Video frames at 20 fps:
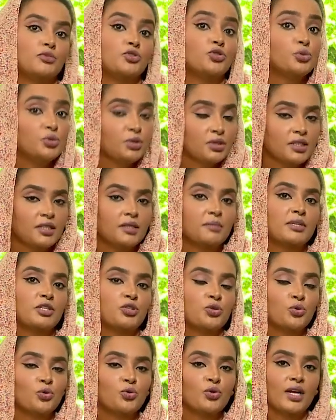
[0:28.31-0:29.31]
جندي
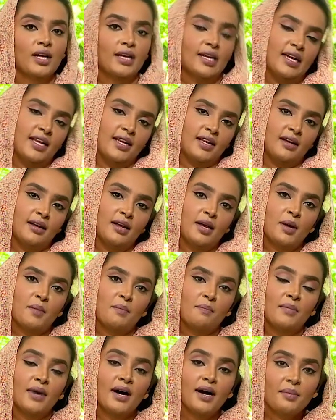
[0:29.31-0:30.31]
مجهول أن إحنا
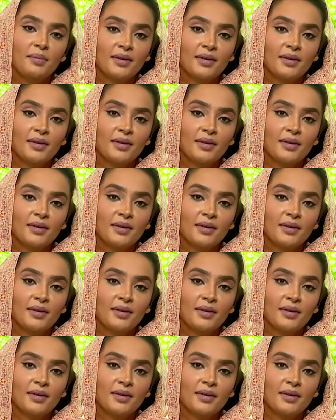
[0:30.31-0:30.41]
ما